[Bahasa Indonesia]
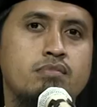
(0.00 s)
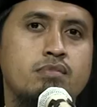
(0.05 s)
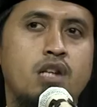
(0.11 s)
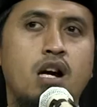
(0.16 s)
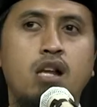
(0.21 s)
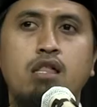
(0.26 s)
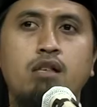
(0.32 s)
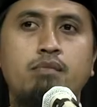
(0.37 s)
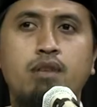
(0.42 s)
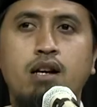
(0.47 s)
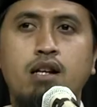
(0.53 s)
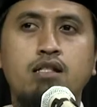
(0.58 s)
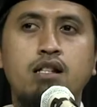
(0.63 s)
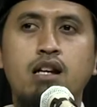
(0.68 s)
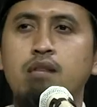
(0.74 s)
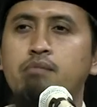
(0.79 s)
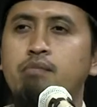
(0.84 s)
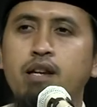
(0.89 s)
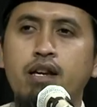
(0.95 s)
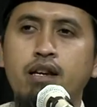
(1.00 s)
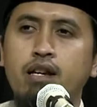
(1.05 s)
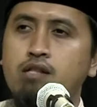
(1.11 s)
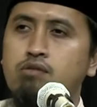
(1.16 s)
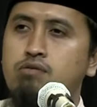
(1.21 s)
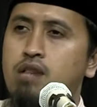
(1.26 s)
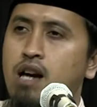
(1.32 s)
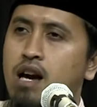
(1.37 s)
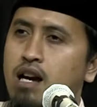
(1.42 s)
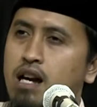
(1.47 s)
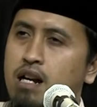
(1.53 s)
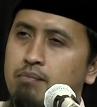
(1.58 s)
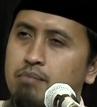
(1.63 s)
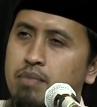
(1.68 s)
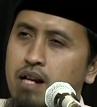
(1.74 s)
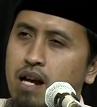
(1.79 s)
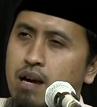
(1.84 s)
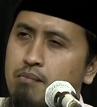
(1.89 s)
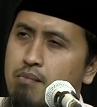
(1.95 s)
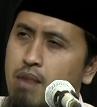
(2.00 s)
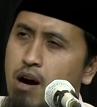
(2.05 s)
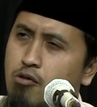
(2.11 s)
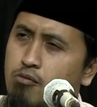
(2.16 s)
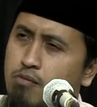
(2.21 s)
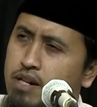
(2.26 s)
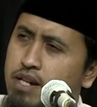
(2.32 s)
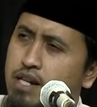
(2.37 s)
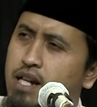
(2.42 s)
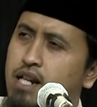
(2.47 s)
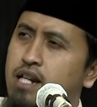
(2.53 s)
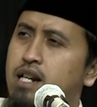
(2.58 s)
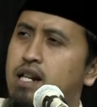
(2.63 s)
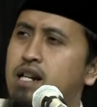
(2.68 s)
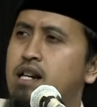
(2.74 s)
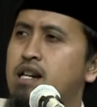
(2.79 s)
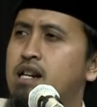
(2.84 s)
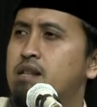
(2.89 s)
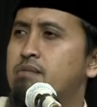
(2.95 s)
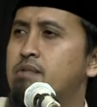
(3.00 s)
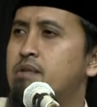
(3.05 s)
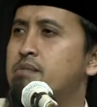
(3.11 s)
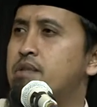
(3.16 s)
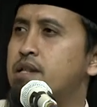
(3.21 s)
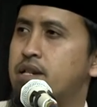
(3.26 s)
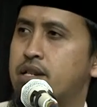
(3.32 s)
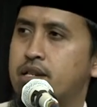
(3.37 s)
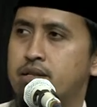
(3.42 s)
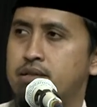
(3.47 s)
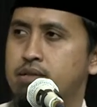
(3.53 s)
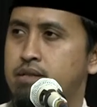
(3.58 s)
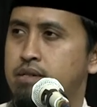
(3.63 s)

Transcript: Allah mengatakan mereka itu nggak akan pernah mau meninggalkan agama mereka.